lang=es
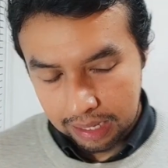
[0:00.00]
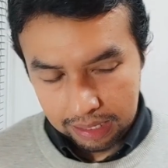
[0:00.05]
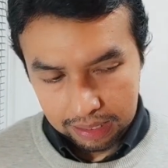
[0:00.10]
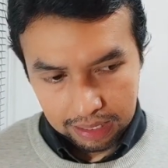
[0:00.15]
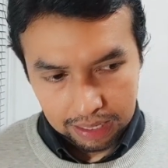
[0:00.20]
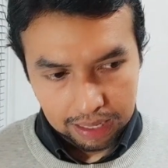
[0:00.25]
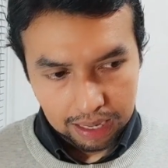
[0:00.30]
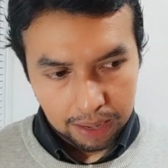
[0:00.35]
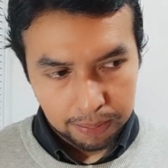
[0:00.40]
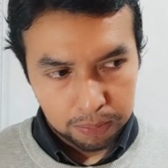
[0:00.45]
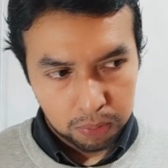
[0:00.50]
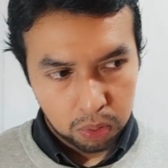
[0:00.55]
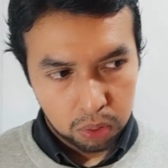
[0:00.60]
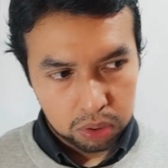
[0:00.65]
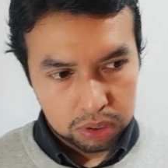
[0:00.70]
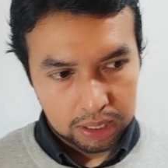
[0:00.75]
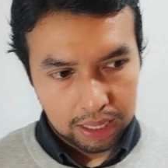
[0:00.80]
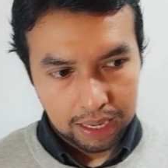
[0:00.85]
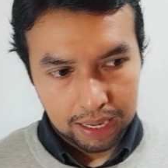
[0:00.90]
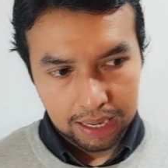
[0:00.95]

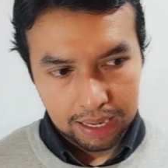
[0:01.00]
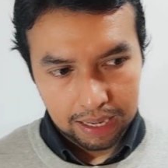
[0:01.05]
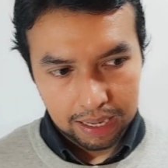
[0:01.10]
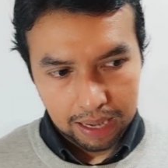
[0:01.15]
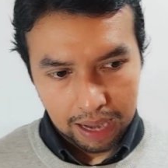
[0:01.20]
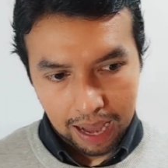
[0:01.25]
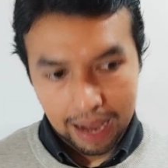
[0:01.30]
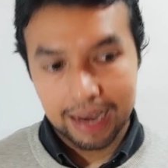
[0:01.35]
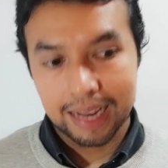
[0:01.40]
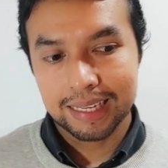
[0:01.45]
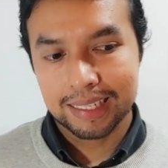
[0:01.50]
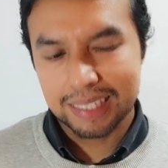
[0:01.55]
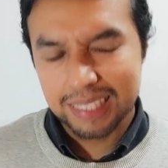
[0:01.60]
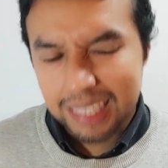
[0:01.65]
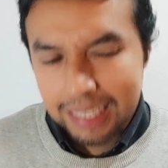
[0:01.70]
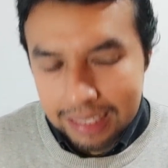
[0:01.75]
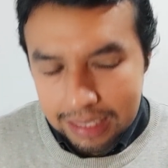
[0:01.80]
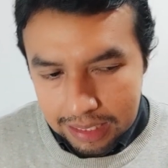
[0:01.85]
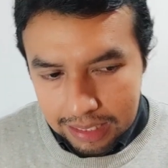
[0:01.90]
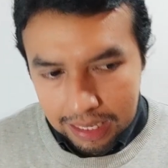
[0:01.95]
digamos, eh, a la
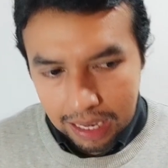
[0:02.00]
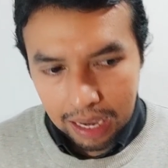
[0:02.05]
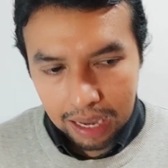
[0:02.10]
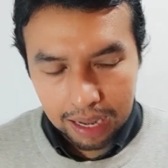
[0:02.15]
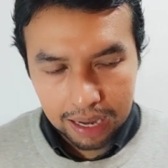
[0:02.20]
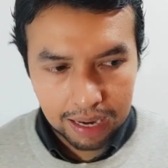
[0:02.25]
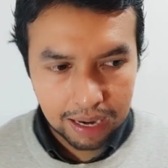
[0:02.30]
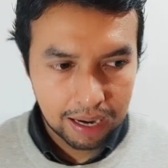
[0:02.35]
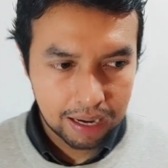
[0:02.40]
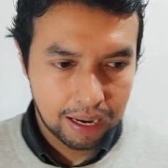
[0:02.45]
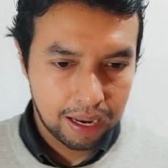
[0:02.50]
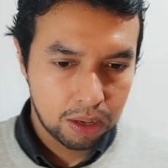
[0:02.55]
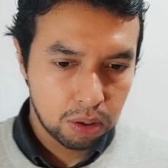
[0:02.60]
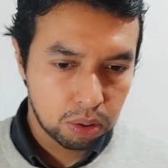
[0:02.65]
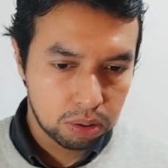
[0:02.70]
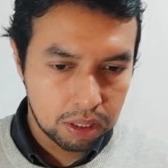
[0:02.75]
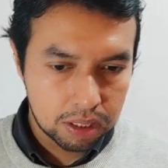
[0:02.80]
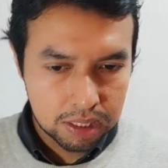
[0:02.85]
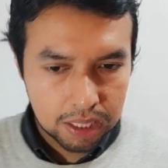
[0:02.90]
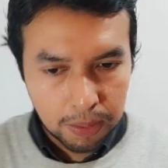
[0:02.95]
ciencia, la que
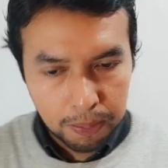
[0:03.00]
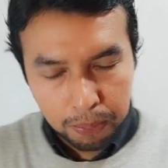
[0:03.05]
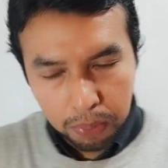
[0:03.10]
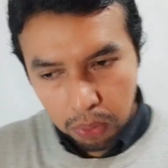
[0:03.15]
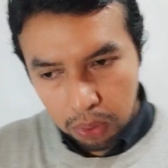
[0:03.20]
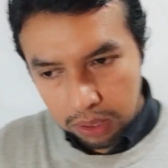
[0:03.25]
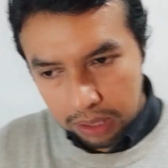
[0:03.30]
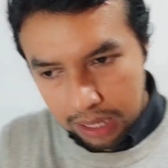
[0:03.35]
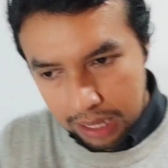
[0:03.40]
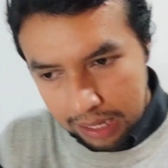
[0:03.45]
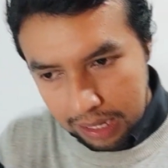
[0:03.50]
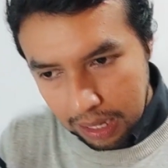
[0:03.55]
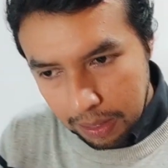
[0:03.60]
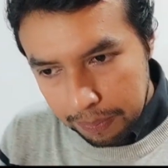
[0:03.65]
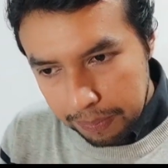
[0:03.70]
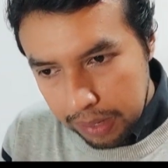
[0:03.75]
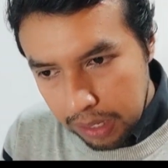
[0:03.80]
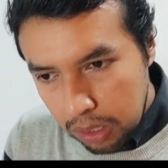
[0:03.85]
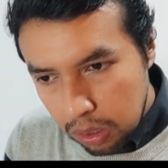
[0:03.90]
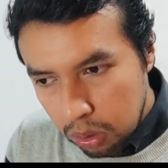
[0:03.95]
nos dice por qué
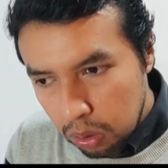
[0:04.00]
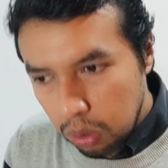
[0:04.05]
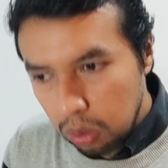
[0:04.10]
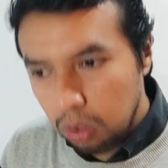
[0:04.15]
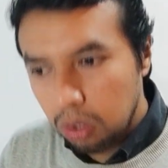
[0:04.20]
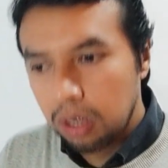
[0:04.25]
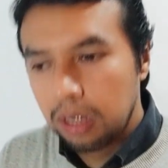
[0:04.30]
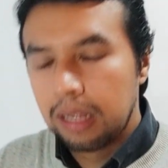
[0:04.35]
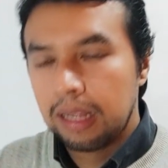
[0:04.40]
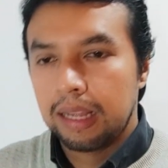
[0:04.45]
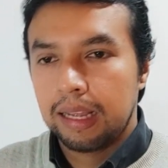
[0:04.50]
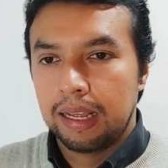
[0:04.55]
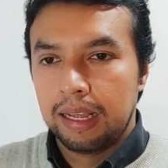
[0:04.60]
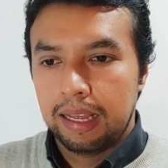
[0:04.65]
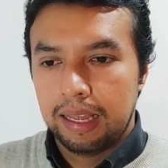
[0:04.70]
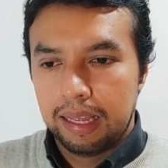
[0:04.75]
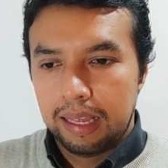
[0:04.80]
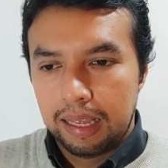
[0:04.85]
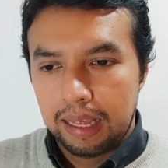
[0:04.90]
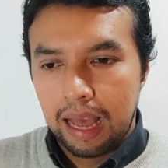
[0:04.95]
camino
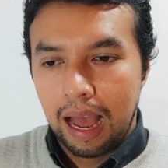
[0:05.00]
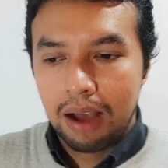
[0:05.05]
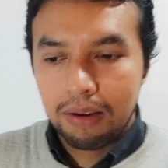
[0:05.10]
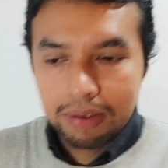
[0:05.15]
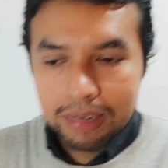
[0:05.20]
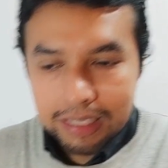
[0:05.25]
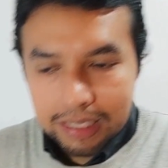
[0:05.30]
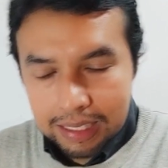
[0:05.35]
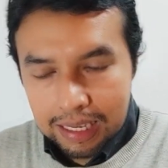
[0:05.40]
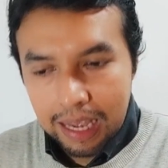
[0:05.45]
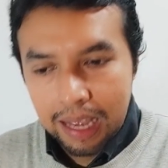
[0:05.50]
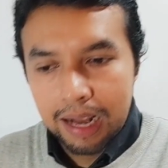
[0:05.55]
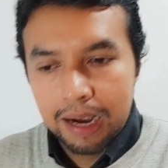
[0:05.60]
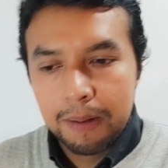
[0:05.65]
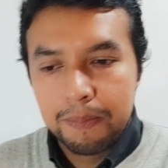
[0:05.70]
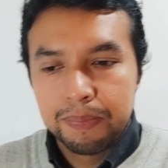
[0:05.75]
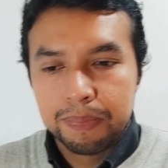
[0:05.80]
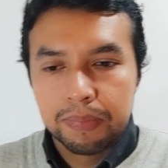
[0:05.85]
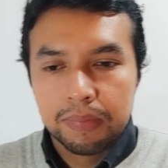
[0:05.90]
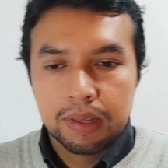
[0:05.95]
eh,
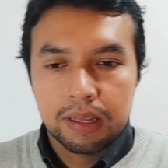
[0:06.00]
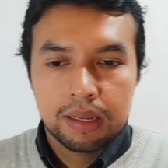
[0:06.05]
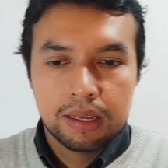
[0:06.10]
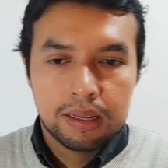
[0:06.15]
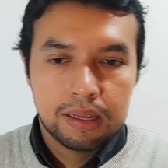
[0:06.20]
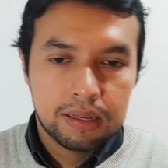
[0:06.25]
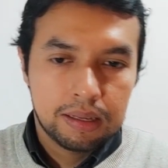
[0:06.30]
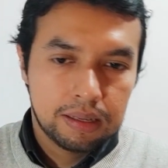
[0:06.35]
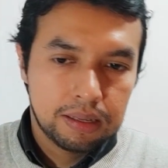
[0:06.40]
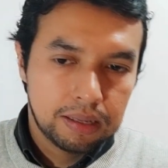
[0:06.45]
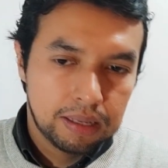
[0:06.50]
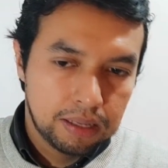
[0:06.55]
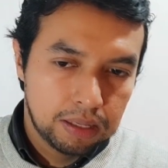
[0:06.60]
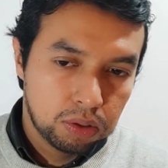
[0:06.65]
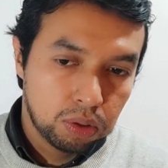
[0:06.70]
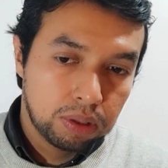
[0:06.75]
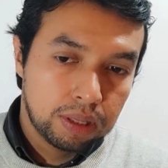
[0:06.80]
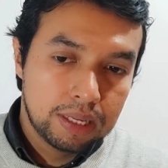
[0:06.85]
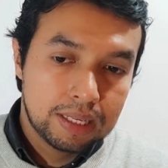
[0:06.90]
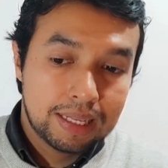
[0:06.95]
avanzar.
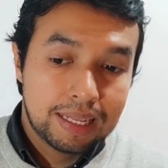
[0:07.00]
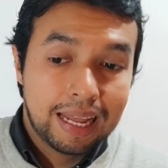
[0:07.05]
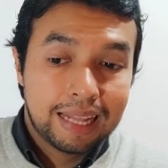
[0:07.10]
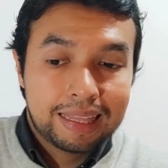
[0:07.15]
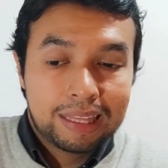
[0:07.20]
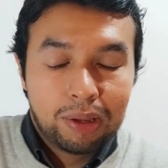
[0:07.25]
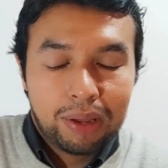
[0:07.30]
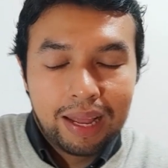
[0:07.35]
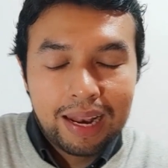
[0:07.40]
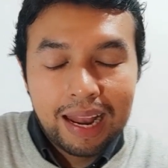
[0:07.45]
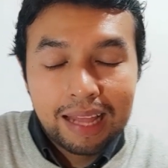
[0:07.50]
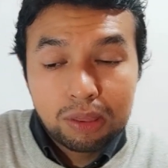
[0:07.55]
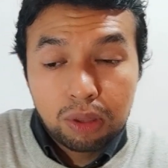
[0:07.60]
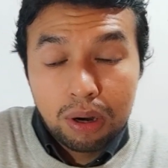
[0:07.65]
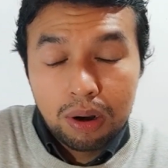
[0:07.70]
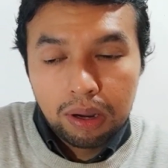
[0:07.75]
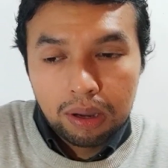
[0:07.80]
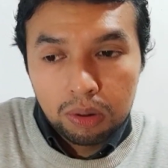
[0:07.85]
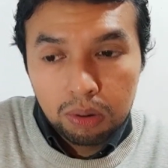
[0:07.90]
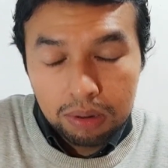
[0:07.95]
es la
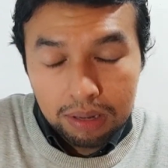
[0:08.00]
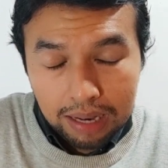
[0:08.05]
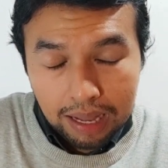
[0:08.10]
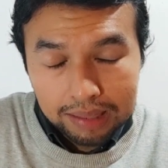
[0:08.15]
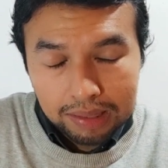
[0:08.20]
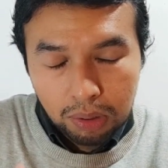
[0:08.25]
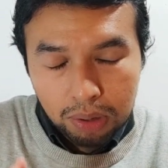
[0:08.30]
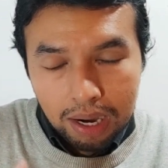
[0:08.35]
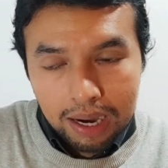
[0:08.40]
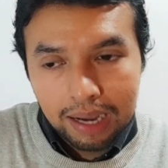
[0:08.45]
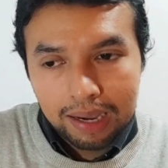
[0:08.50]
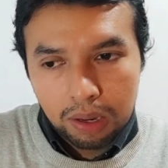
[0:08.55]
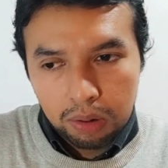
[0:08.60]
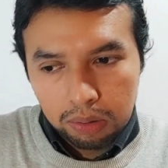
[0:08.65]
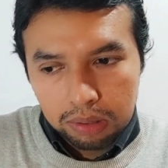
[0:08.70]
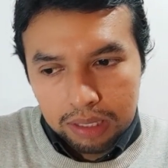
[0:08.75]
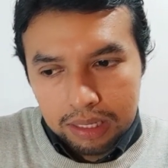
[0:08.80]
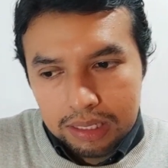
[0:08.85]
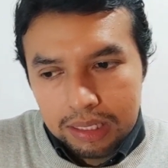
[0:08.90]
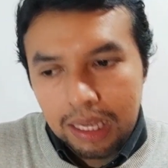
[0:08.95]
teoría, la que
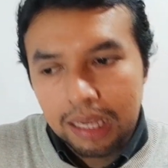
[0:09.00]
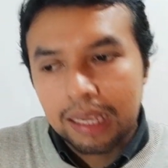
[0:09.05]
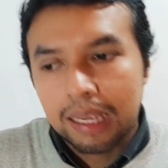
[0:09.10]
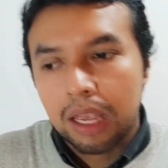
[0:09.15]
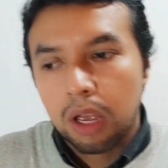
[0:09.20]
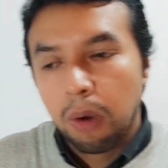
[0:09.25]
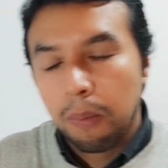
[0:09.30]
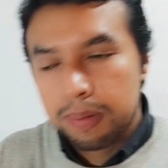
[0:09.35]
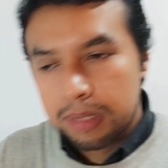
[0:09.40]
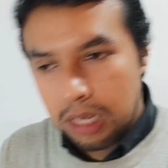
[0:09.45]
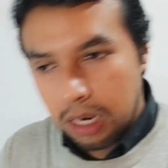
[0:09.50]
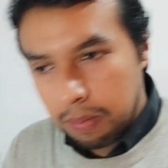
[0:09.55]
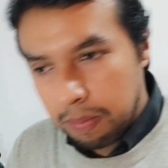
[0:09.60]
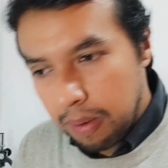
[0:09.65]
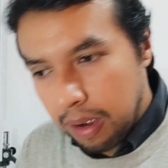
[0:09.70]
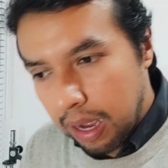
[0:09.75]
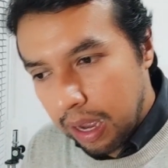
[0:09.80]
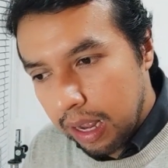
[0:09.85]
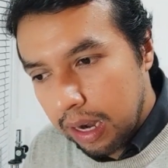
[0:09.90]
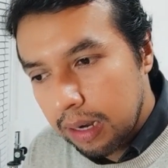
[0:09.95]
nos dice qué
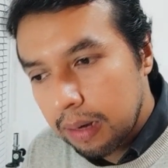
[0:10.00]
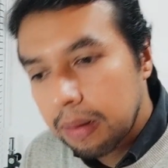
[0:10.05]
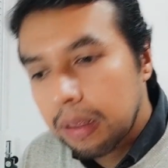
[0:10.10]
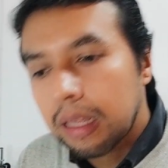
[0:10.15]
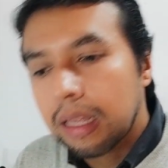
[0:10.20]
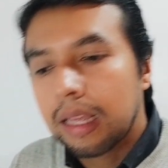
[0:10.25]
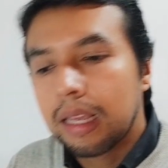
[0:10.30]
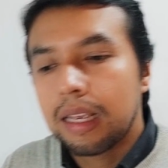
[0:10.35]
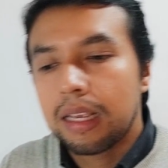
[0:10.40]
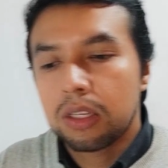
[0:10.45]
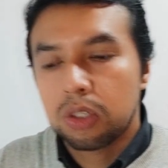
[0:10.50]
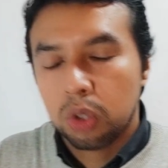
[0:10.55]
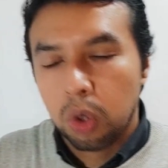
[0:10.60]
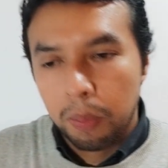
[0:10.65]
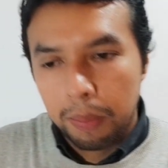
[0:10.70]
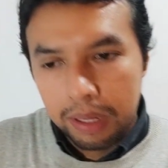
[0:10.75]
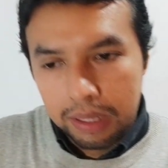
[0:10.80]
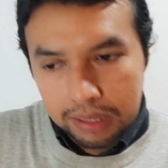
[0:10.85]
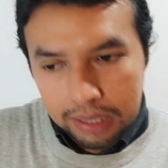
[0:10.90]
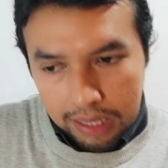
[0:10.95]
observar, qué
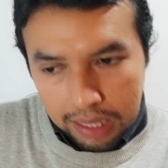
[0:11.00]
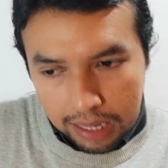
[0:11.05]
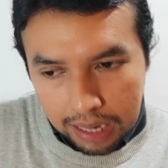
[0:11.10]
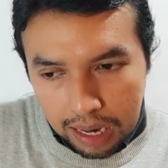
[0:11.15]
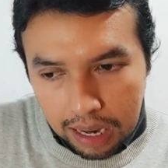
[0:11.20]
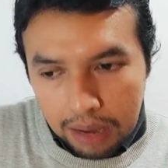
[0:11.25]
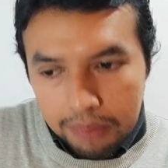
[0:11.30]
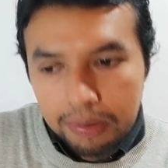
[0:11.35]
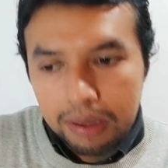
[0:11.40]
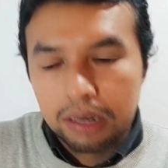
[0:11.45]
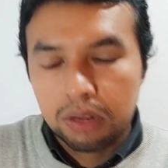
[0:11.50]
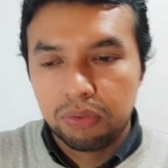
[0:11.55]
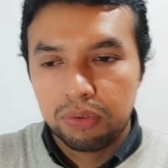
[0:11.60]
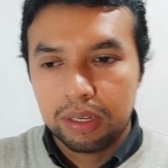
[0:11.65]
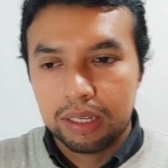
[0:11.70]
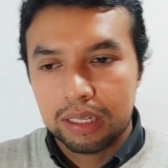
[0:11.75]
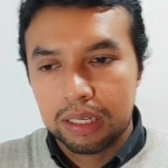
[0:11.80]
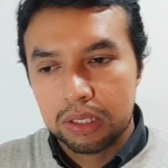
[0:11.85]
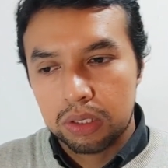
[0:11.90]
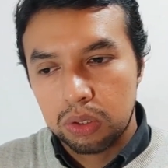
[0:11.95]
someter a
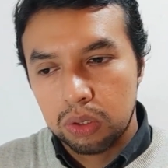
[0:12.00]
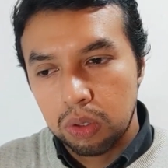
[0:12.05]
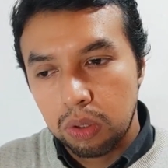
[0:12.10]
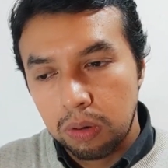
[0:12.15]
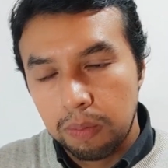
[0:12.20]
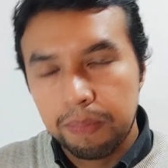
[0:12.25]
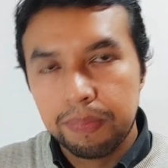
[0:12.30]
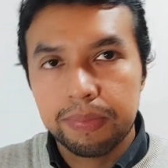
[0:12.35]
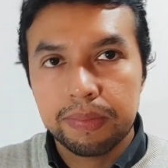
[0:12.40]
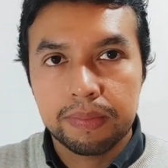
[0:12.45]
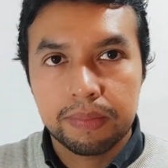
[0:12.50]
verificación,